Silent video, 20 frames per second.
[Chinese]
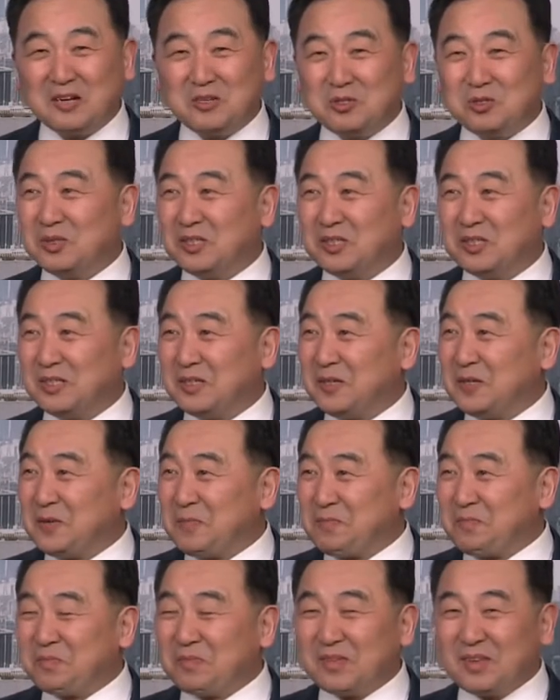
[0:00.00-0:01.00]
说的。
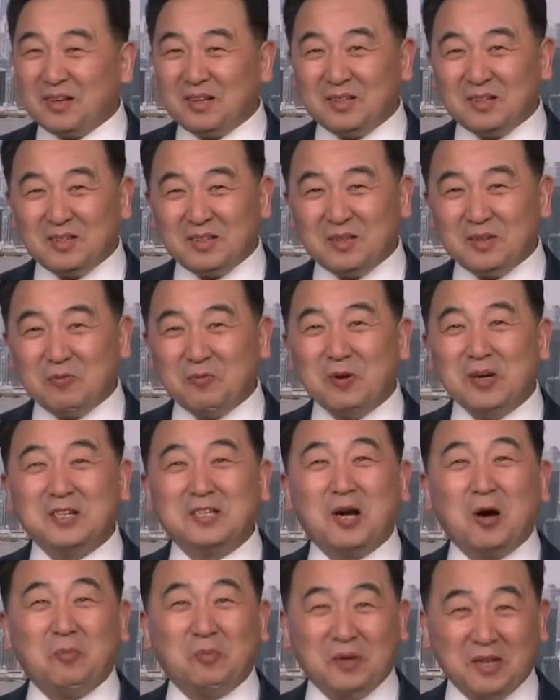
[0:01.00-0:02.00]
我也
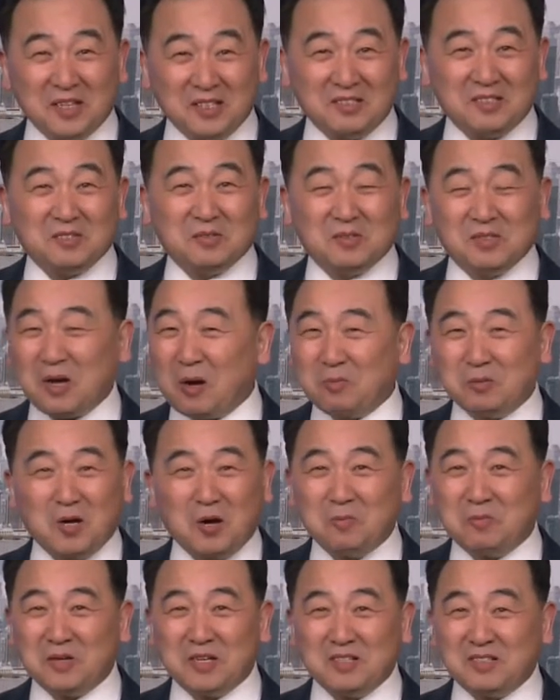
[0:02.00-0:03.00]
找别找不着
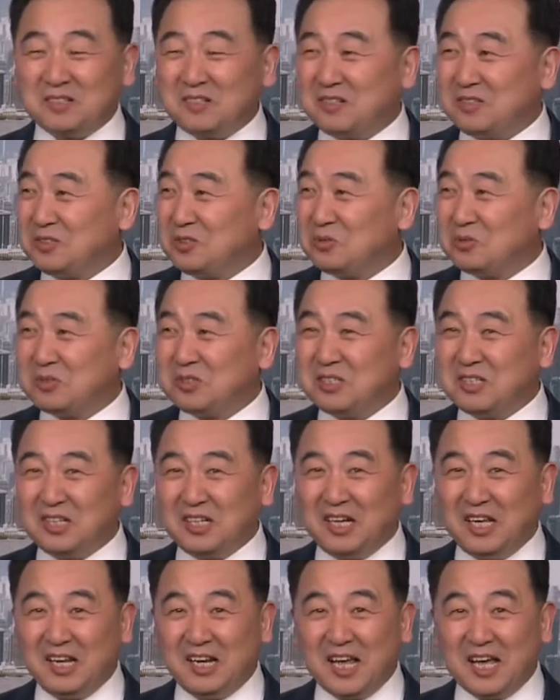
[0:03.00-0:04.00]
别的词儿，就是
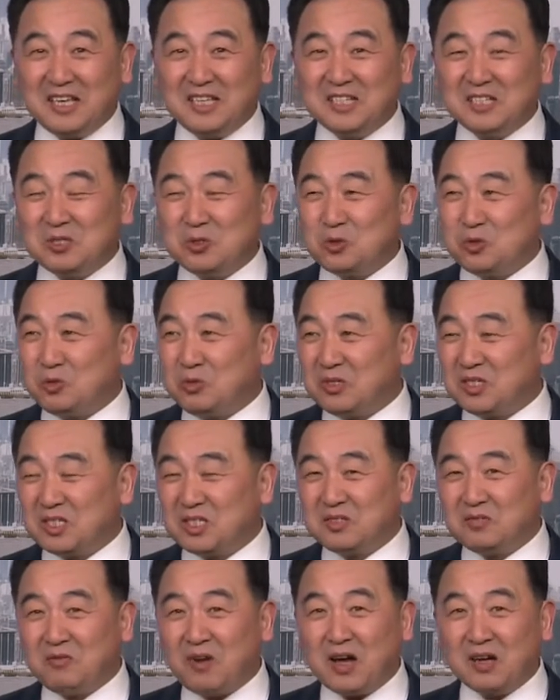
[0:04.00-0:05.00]
李莲英娶
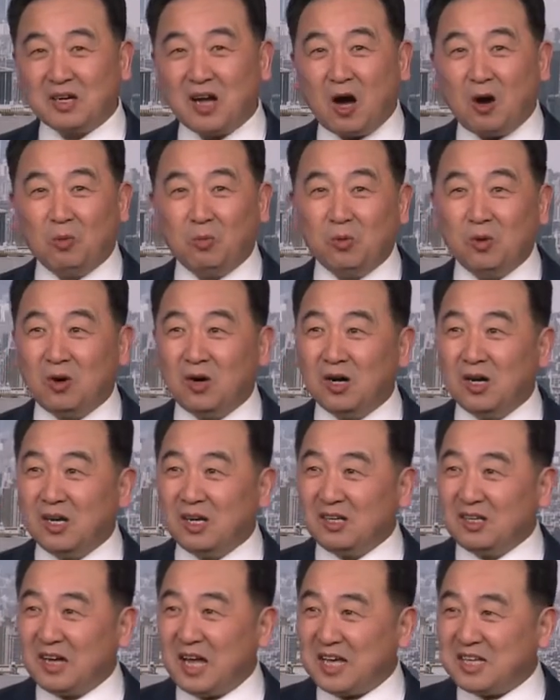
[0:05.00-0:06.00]
四房老婆
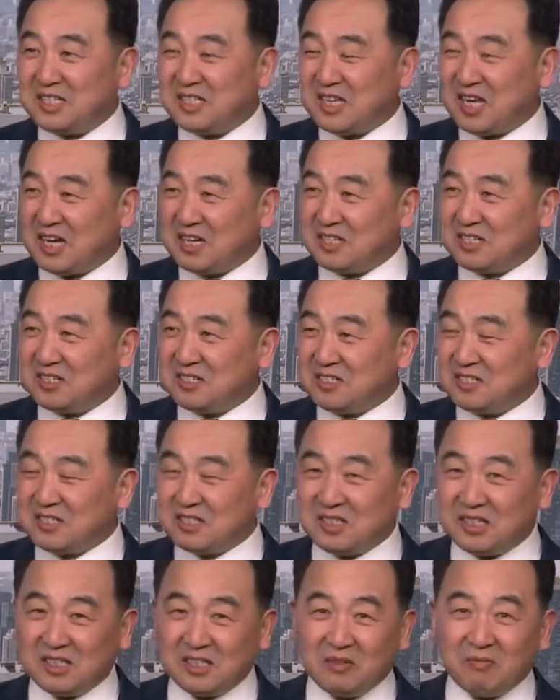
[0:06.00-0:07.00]
来显示自
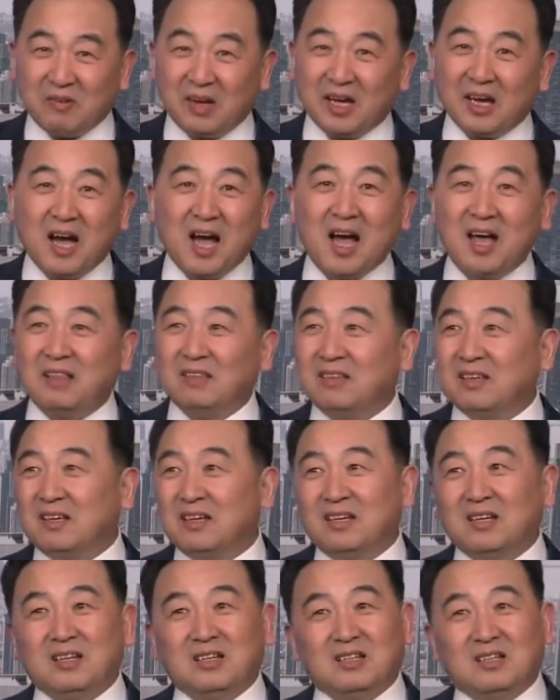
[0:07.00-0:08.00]
己的伟岸，
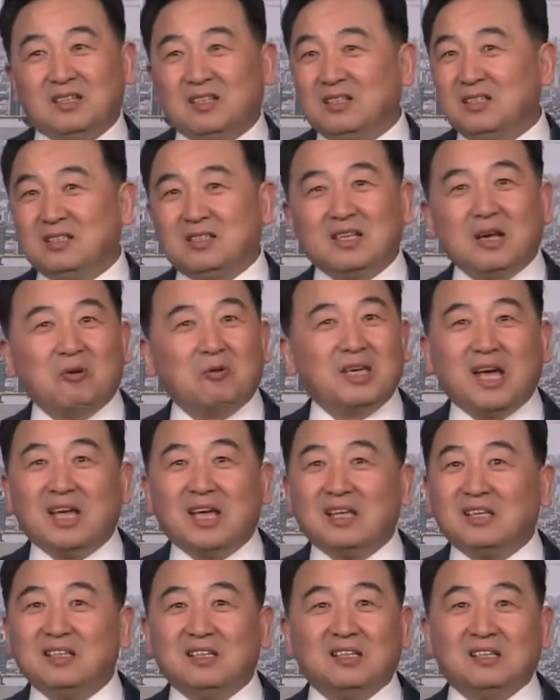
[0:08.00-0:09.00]
呃，在我
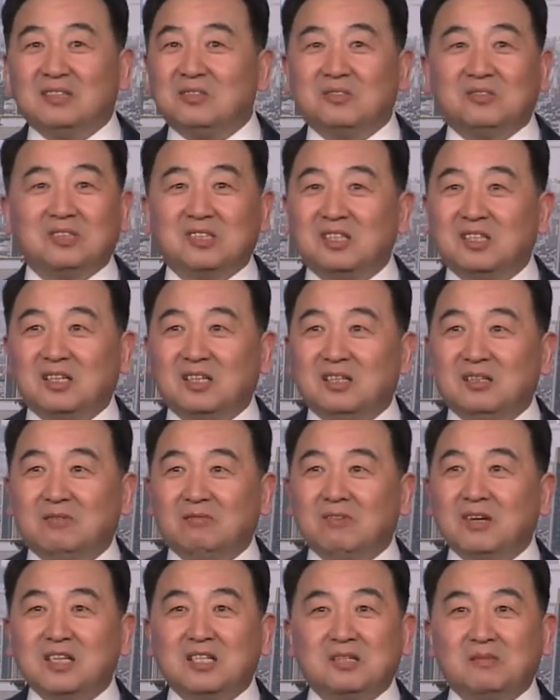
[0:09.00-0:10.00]
眼睛里就这个。
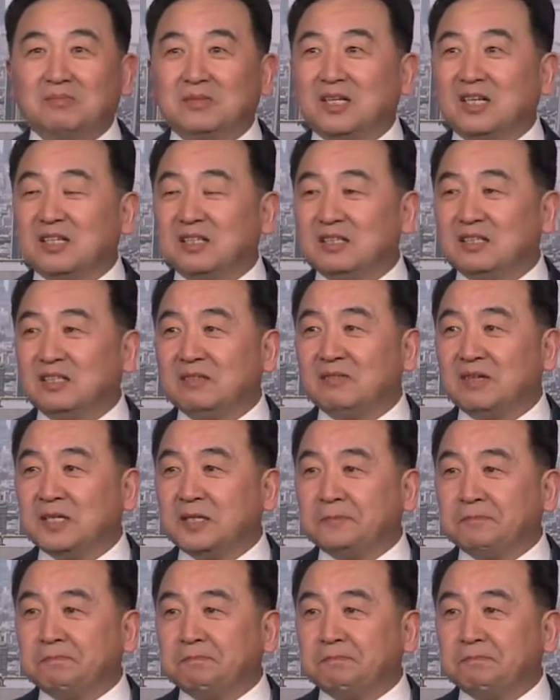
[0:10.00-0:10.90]
为什么呢？因为，